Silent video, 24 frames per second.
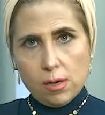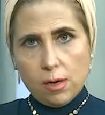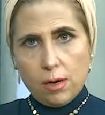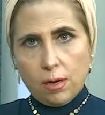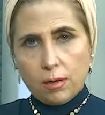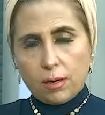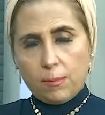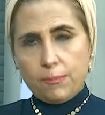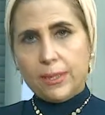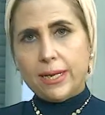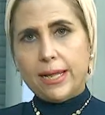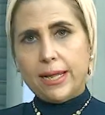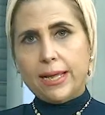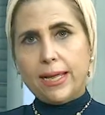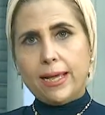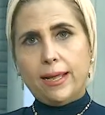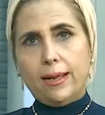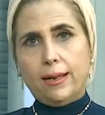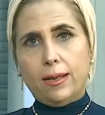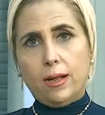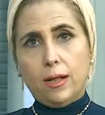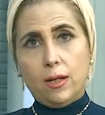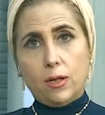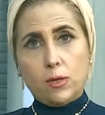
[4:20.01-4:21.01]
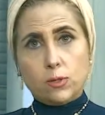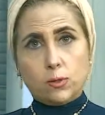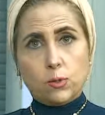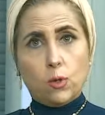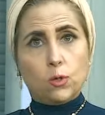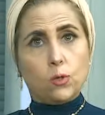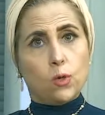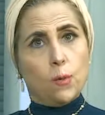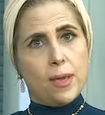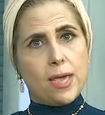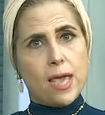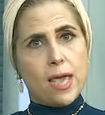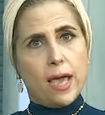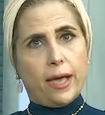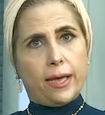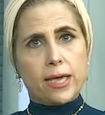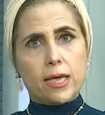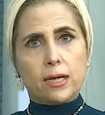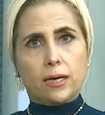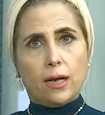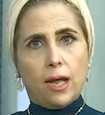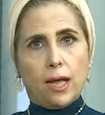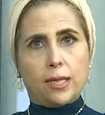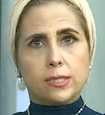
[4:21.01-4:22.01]
ربنا قال ظنوا بيا
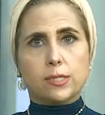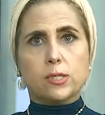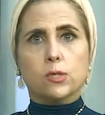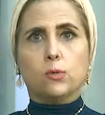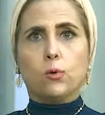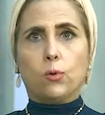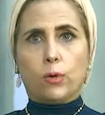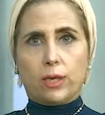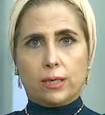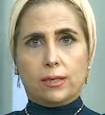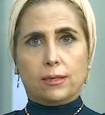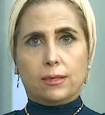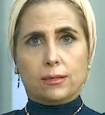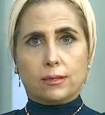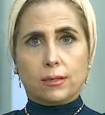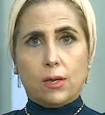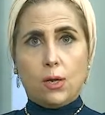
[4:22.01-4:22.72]
خير هديكوا خير